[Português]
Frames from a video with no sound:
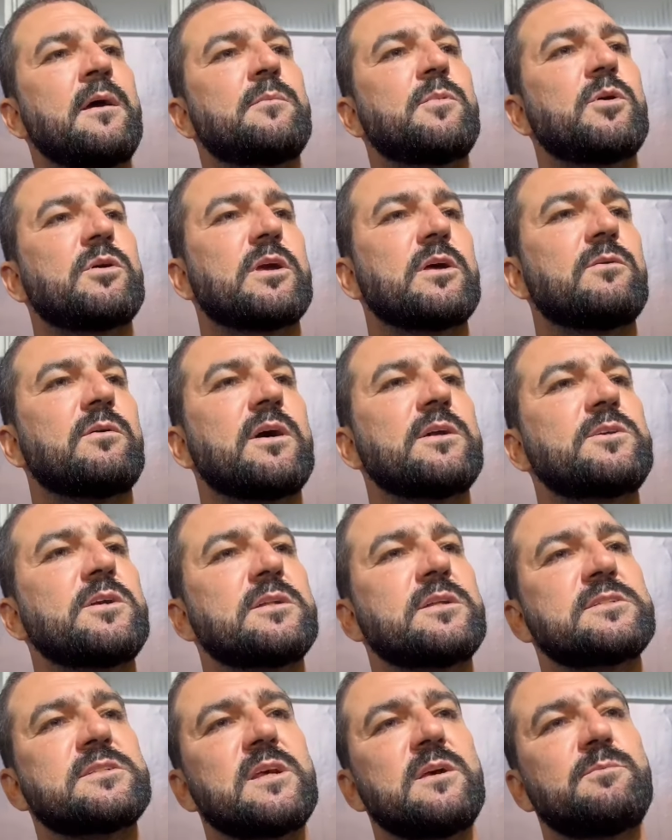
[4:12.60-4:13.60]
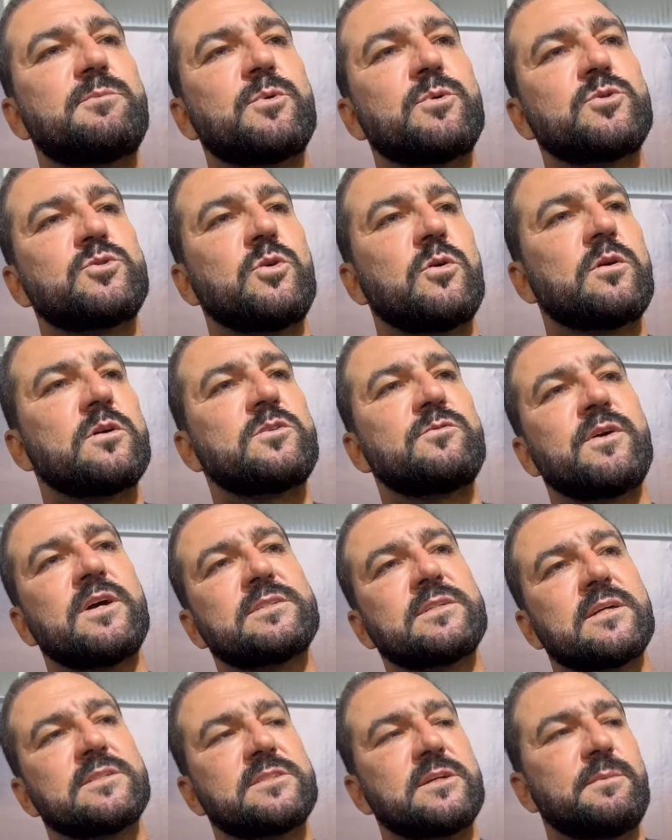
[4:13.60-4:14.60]
Porque não adianta você ir para o jogo, o
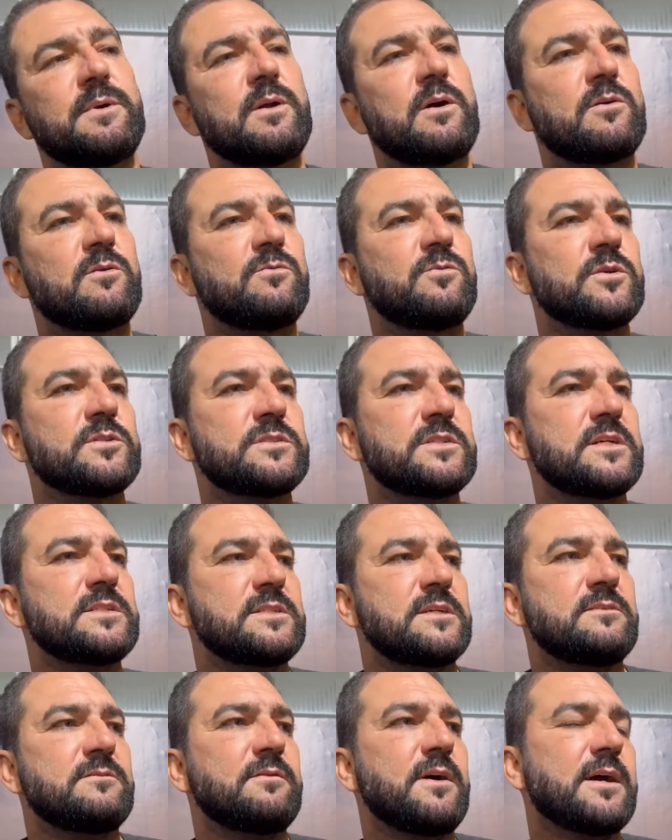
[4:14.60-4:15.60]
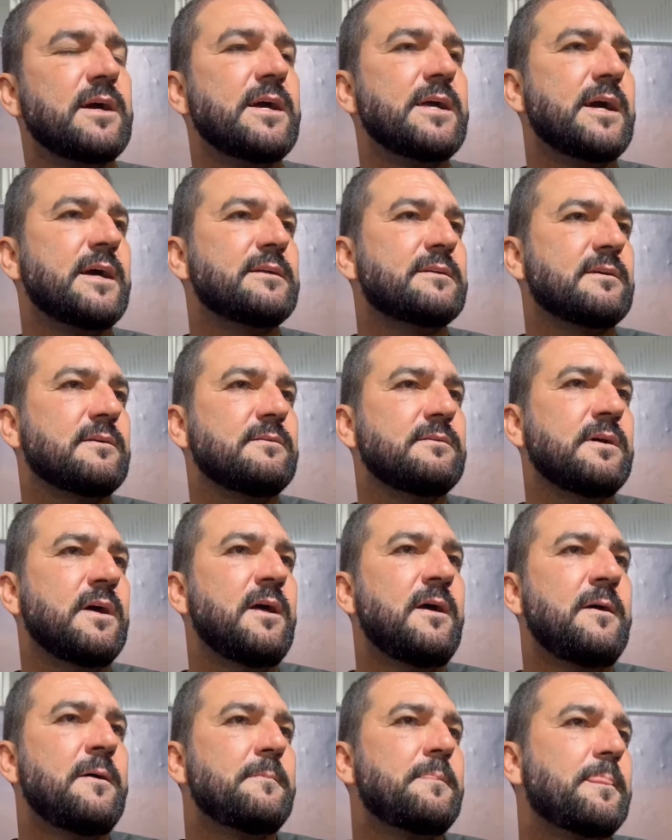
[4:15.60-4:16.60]
adversário ser melhor com você, você não vai ganhar. Então,
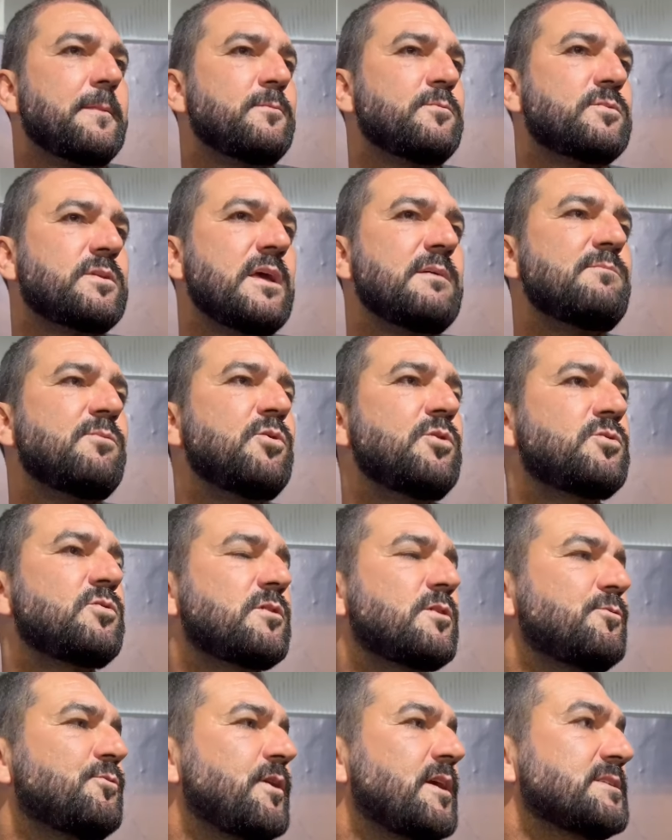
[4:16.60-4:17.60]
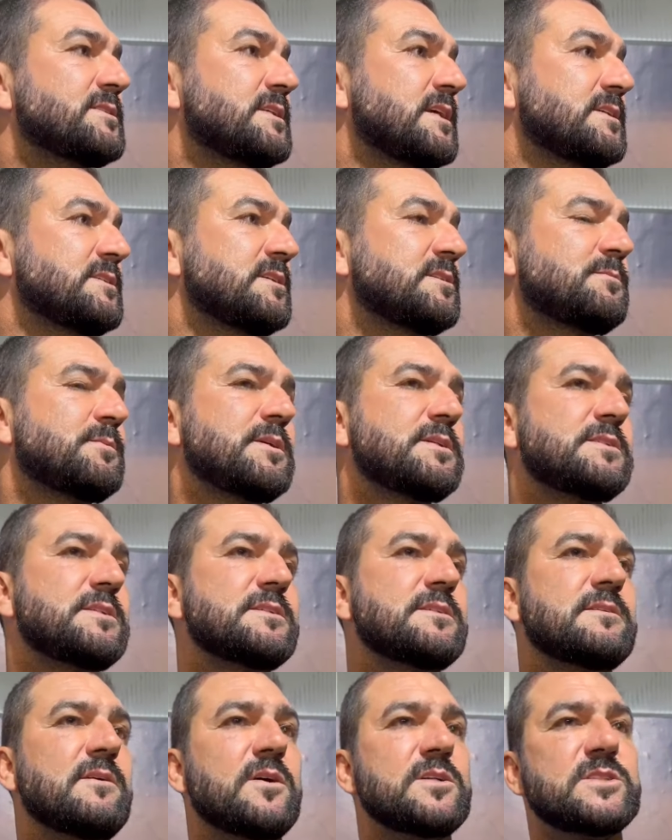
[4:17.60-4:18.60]
não tem muito o que fazer. A gente
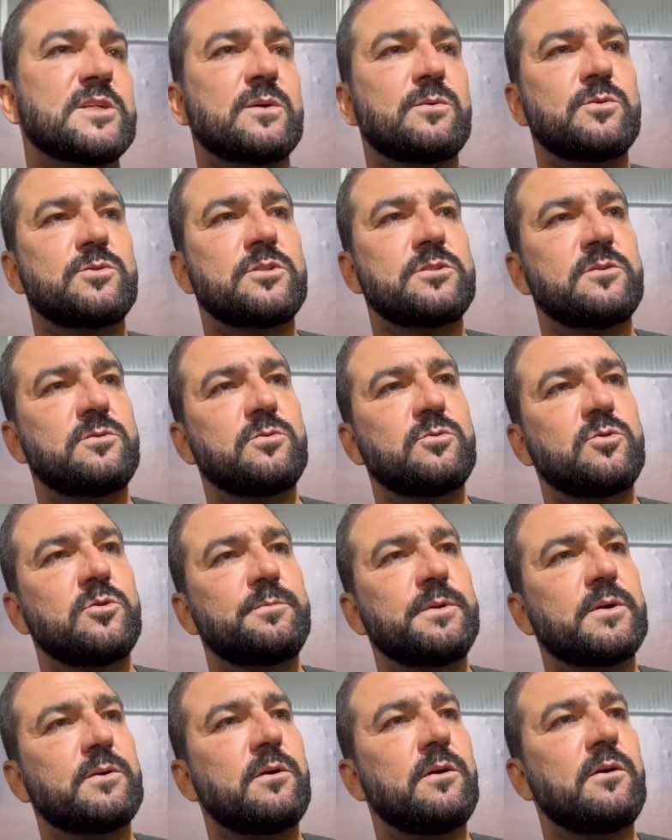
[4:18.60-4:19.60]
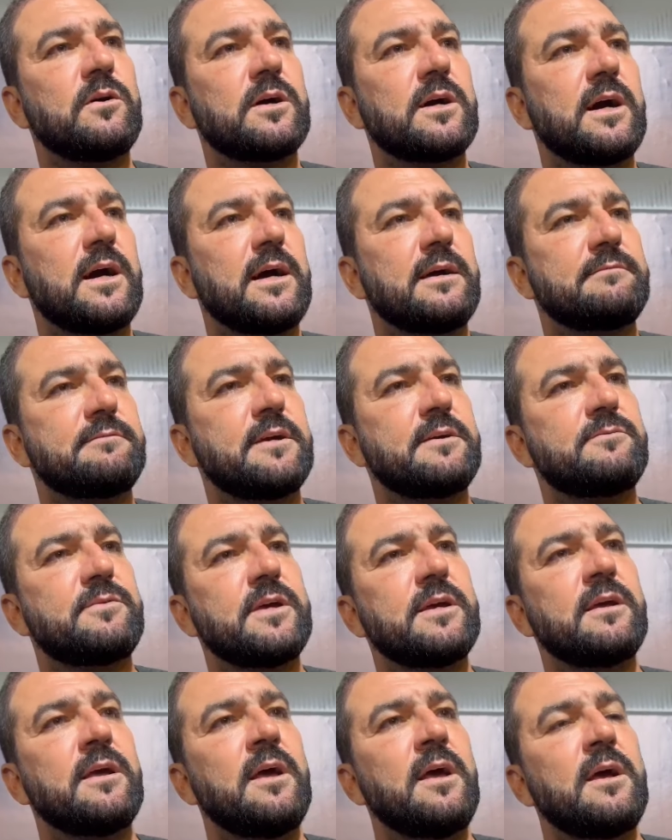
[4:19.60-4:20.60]
precisa dar uma sacudida no grupo e colocar, ver,
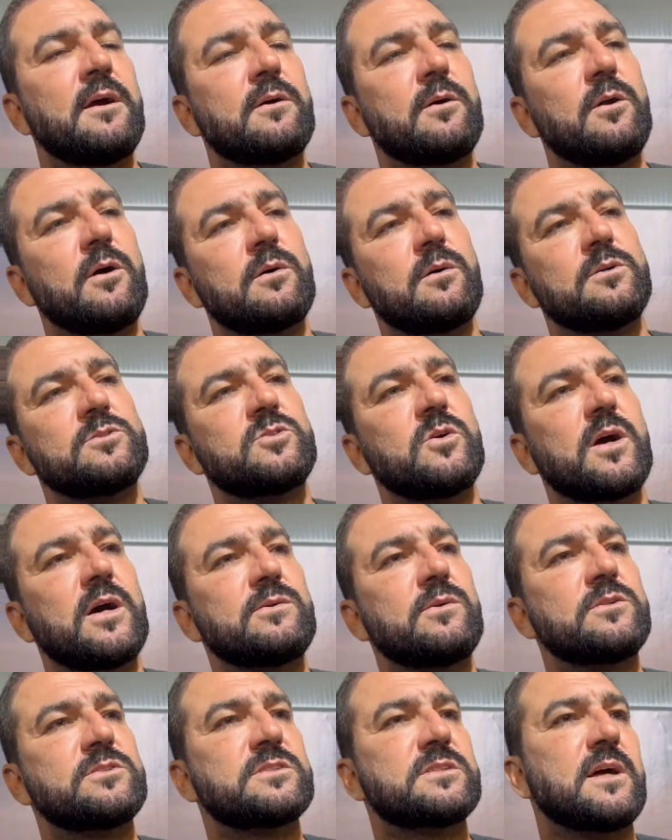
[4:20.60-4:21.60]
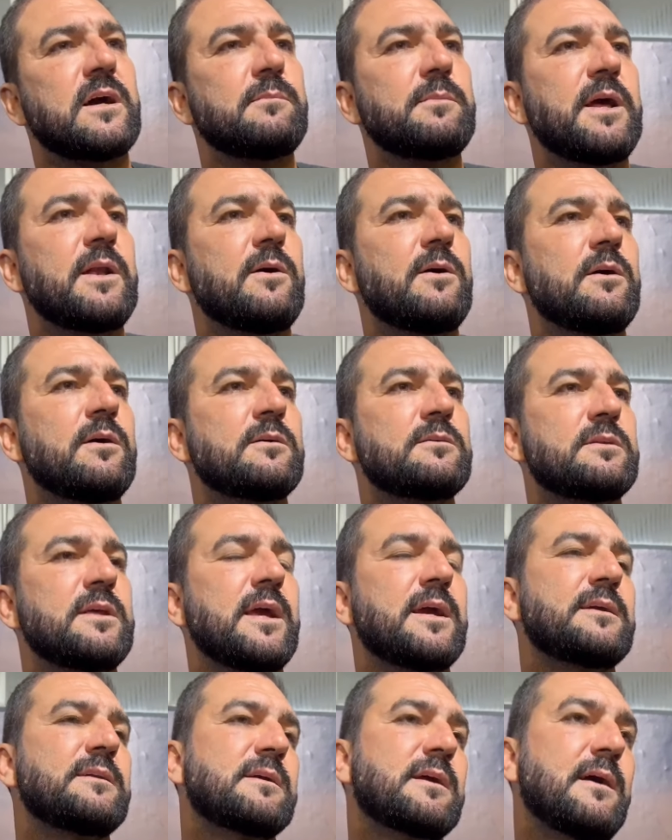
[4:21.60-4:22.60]
ver colocar os jogadores que estão tá melhor
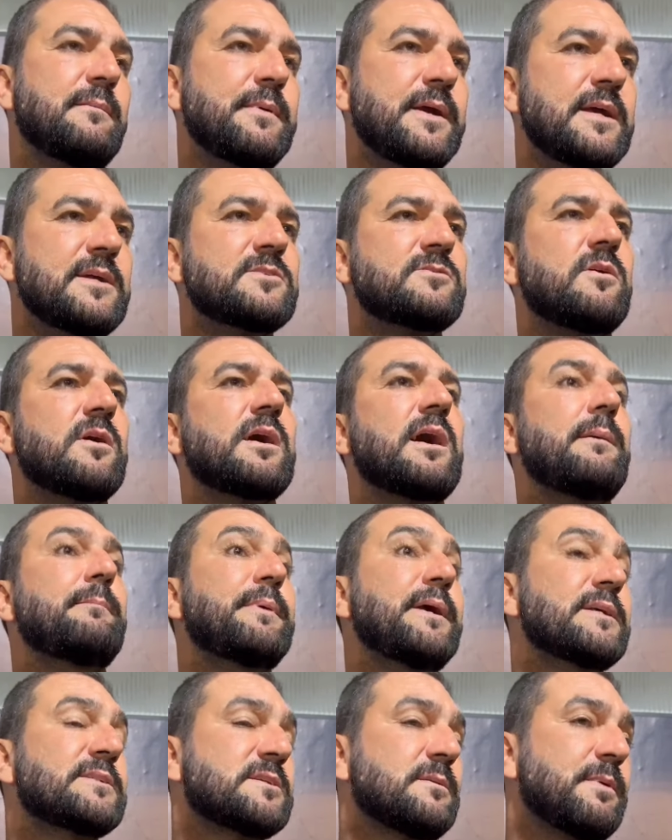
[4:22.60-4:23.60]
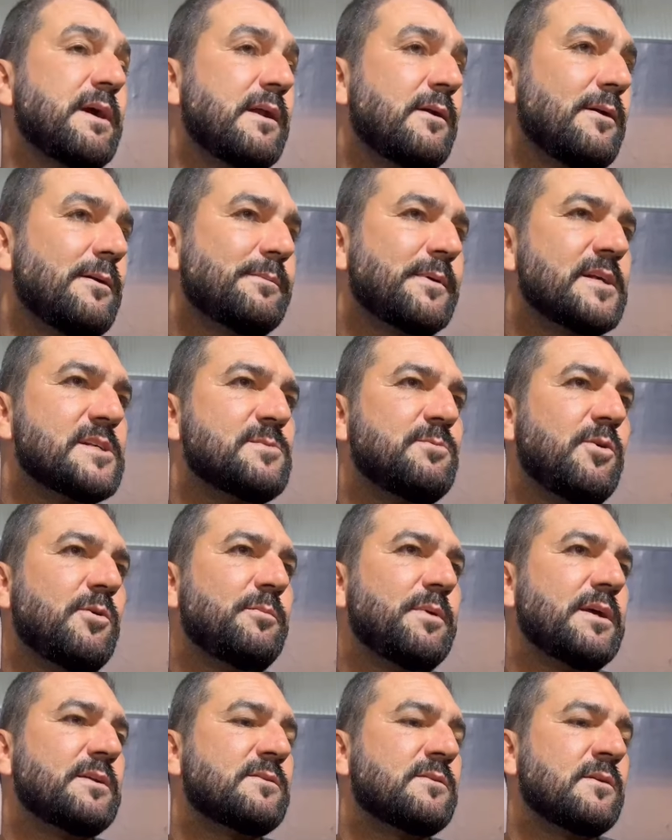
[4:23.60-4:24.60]
tecnicamente, com a cabeça melhor, porque esse
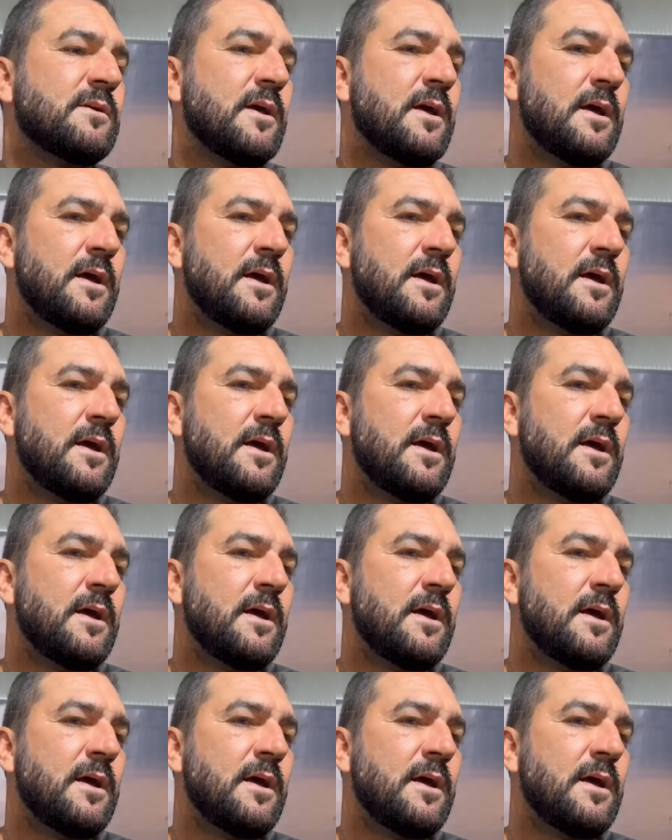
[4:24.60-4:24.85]
momento